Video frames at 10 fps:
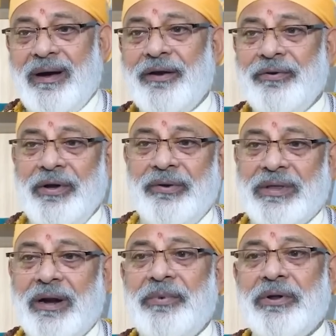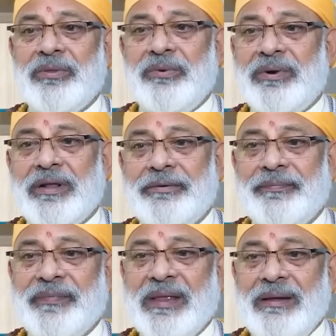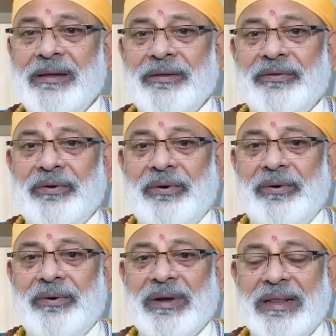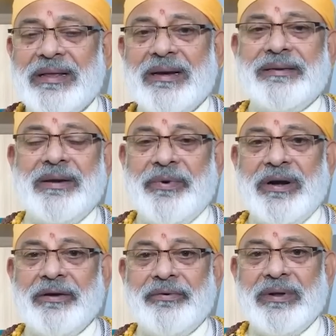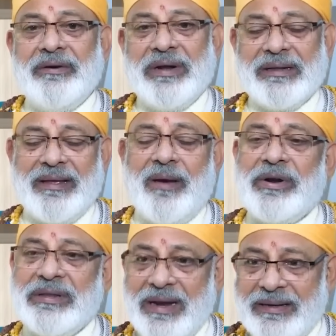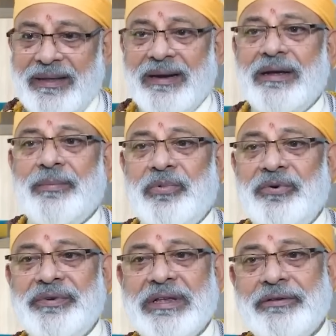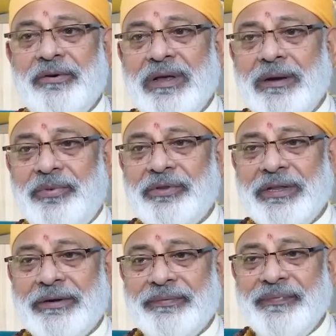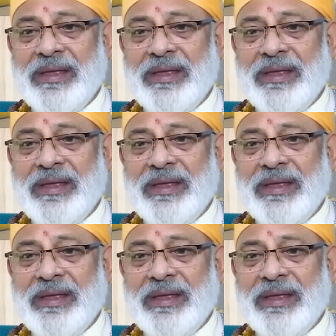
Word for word: అటు ఇటు తడబడుతూ ఉంటారు సో ఎంత కష్టపడ్డా కూడా వాళ్ళ సామర్థ్యాన్ని సరిగ్గా ప్రూవ్ చేసుకోలేకపోతారు